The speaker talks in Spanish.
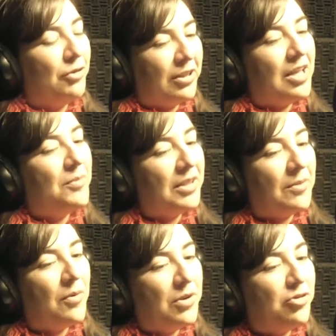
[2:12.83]

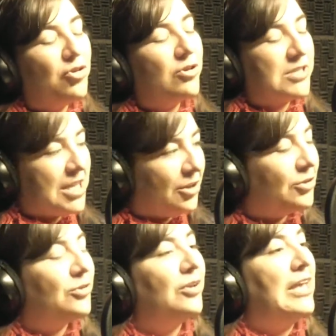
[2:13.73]
Efectivamente, Mauricio, yo
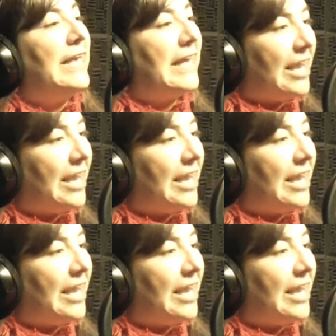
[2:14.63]
siento y